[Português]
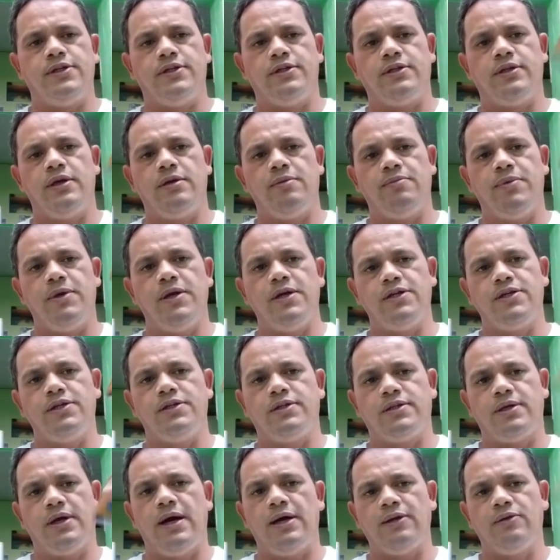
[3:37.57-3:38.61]
ter bem
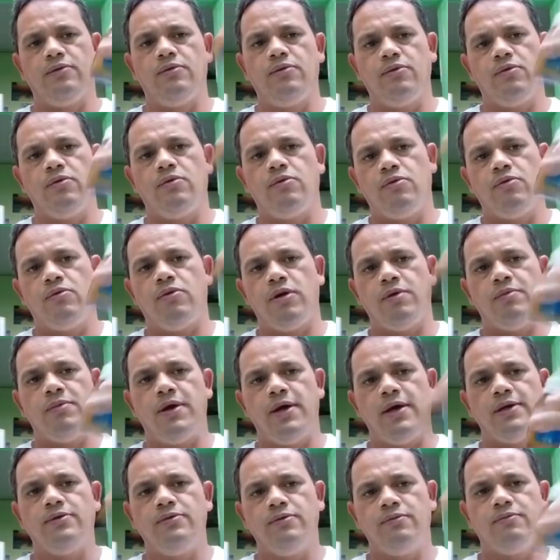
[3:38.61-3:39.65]
agitado o
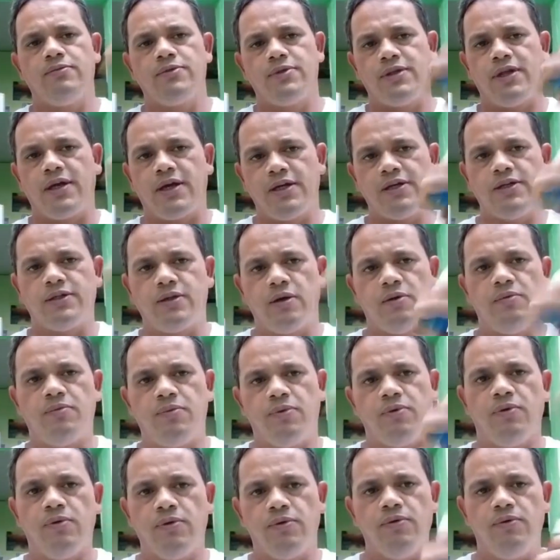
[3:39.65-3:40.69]
remédio, você tem que agitar um
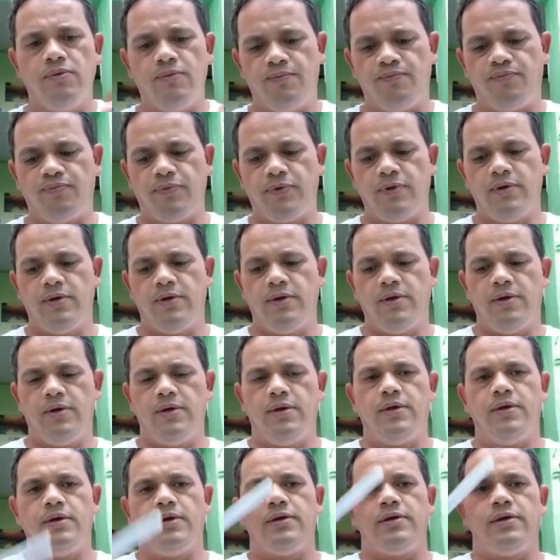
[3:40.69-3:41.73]
pouco,
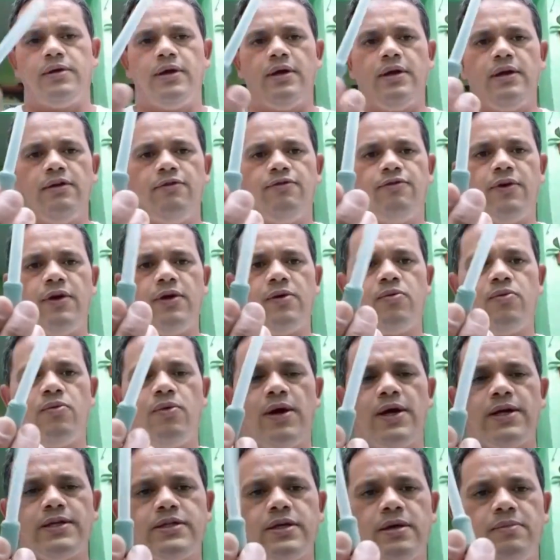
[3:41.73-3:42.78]
e ele vem com
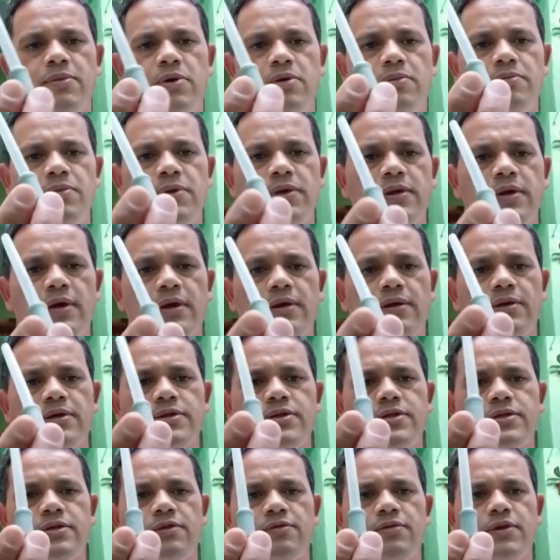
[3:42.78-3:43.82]
essa bombinha,
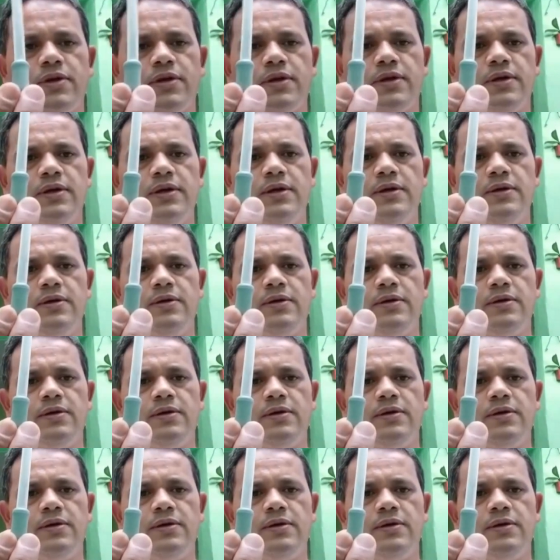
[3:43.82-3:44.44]
vocês estão vendo aqui?